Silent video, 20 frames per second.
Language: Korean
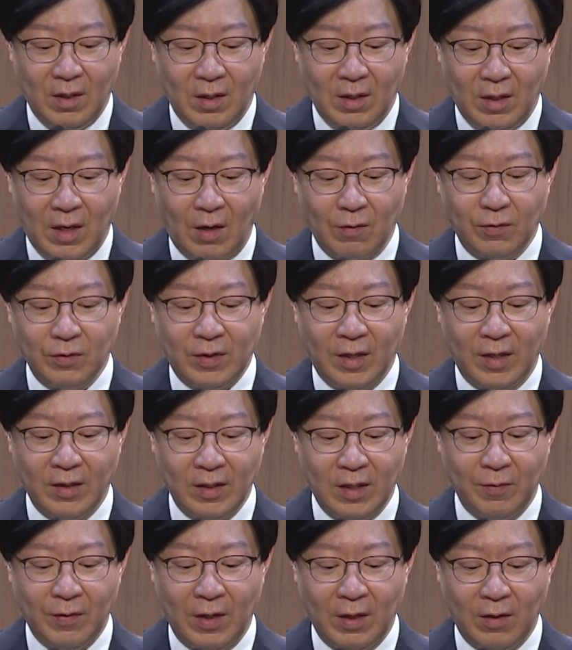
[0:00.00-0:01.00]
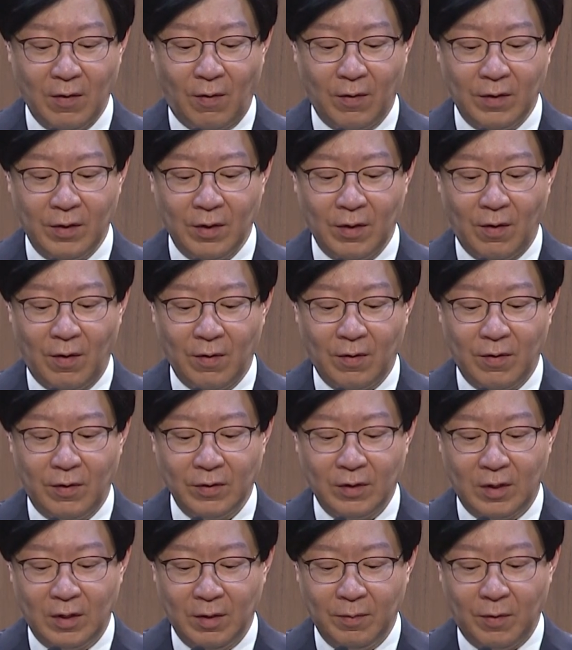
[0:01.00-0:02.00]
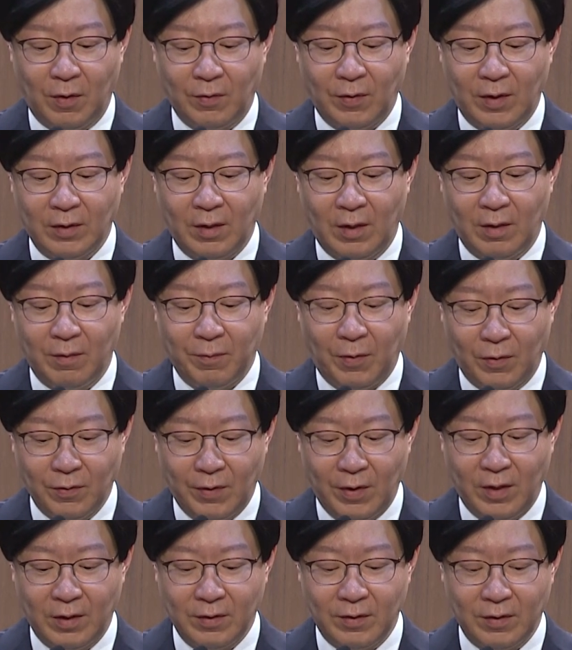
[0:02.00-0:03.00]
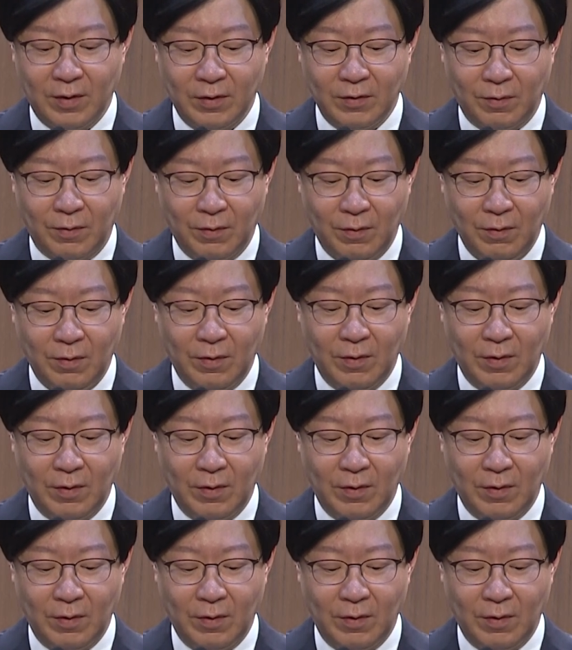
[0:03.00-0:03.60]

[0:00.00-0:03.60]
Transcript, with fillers: 향후 대내외 경기 여건이 변화되, 변화하더라도